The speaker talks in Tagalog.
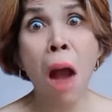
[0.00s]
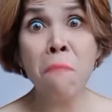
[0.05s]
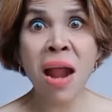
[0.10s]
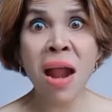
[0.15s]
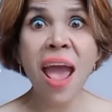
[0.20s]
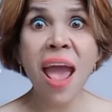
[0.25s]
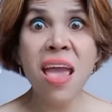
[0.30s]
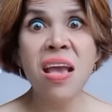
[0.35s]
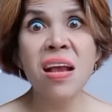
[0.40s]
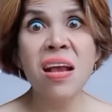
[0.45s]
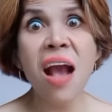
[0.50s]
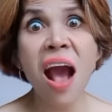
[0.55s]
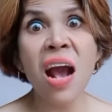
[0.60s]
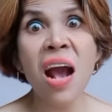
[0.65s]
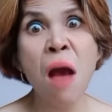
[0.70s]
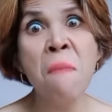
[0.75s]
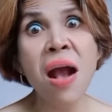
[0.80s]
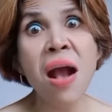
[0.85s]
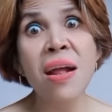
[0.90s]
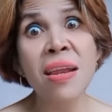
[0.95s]
mamatay ka
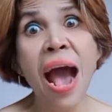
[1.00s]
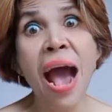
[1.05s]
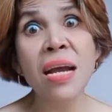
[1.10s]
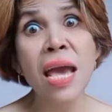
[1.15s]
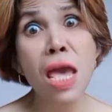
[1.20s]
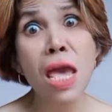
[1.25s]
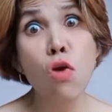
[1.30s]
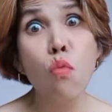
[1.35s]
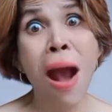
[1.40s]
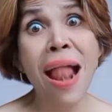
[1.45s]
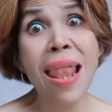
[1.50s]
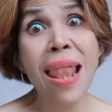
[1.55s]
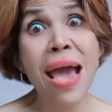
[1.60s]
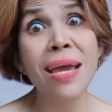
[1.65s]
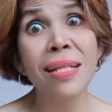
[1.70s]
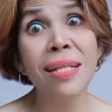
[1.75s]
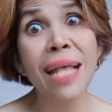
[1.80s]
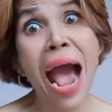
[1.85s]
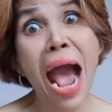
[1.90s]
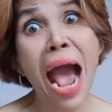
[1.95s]
kapag
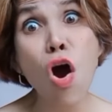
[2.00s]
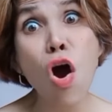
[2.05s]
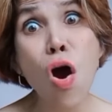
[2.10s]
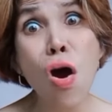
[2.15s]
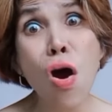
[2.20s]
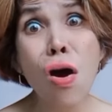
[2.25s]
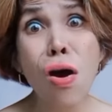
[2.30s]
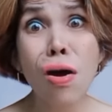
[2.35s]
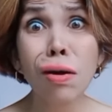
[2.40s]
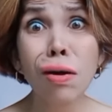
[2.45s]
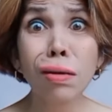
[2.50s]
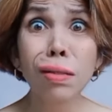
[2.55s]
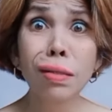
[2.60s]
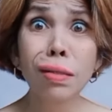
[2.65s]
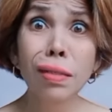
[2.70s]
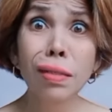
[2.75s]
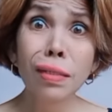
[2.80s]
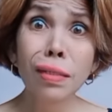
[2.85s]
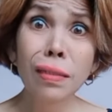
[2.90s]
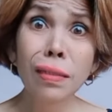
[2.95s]
naghiwalay tayo.
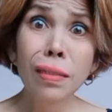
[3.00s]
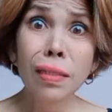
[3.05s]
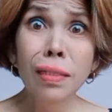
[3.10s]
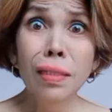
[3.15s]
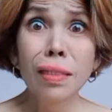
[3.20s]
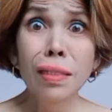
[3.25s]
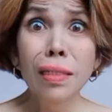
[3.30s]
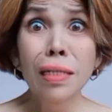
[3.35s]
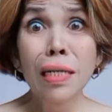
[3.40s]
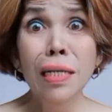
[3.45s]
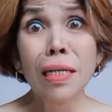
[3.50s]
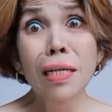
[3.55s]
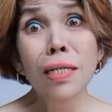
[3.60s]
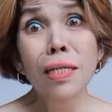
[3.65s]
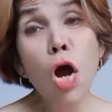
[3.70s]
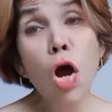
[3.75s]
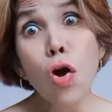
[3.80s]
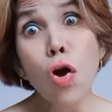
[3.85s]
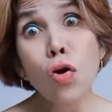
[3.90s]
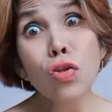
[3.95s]

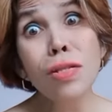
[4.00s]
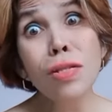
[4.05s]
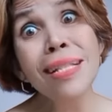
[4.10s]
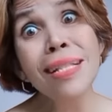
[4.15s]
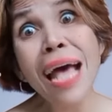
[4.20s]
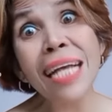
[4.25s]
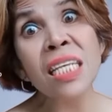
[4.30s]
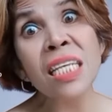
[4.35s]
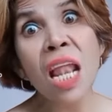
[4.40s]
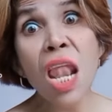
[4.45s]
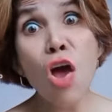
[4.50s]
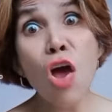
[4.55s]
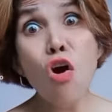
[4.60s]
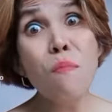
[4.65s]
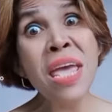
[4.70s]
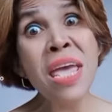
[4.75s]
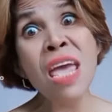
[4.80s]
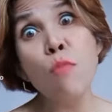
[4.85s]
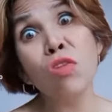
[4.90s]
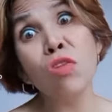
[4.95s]
Noong undas,
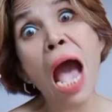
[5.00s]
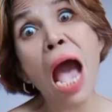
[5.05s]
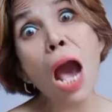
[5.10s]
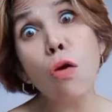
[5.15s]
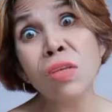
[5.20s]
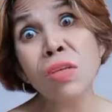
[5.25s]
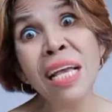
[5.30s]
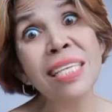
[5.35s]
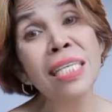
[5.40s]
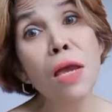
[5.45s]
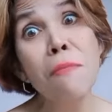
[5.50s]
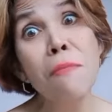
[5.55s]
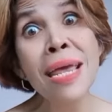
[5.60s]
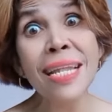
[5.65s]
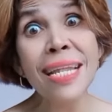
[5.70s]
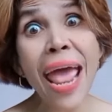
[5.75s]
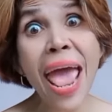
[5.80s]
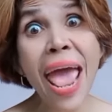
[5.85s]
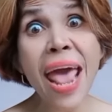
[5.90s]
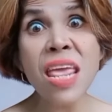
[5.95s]
lumibot ako sa
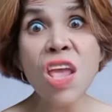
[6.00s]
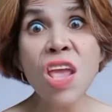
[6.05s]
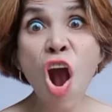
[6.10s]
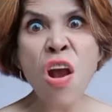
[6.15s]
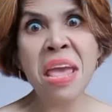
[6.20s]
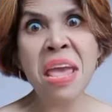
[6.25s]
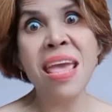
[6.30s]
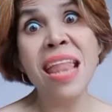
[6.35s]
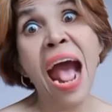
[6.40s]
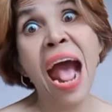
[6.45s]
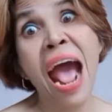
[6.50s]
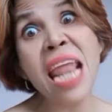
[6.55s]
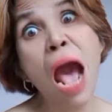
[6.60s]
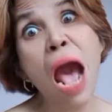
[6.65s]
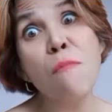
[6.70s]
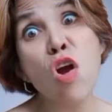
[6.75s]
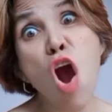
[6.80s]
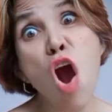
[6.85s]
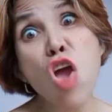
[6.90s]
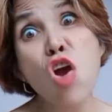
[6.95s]
sementeryo,
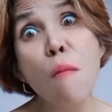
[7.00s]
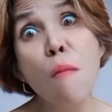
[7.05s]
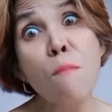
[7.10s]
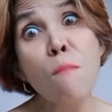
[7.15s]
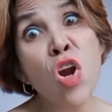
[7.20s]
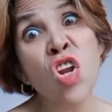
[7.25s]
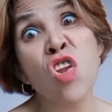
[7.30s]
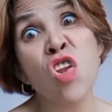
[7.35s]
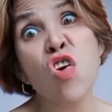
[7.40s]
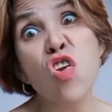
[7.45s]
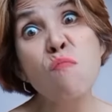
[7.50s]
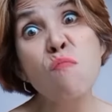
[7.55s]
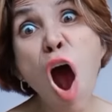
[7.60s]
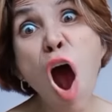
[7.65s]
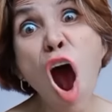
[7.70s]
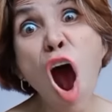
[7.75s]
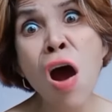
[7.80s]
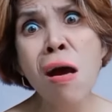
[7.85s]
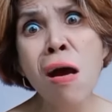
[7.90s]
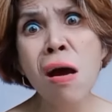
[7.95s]
hinanap ko yung puntod
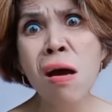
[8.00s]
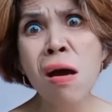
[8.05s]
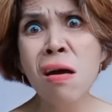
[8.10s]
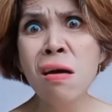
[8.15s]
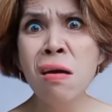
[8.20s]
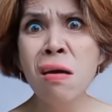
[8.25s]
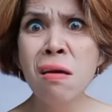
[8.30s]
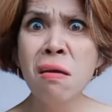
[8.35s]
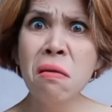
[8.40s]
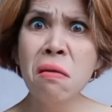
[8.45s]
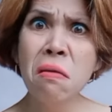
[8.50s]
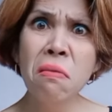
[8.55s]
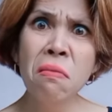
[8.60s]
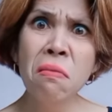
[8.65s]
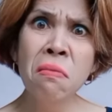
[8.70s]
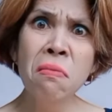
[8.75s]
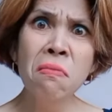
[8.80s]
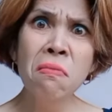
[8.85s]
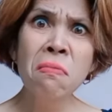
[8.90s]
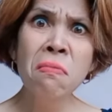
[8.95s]
mo.
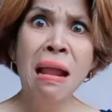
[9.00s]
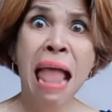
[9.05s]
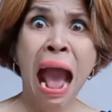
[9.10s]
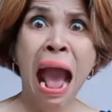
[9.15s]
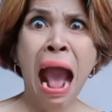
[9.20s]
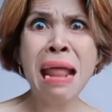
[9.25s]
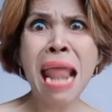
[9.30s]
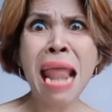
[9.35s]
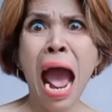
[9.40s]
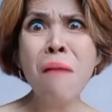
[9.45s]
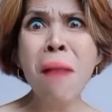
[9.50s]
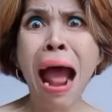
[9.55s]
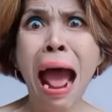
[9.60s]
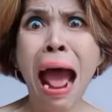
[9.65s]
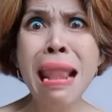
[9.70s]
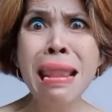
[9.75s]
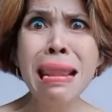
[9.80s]
Wala naman.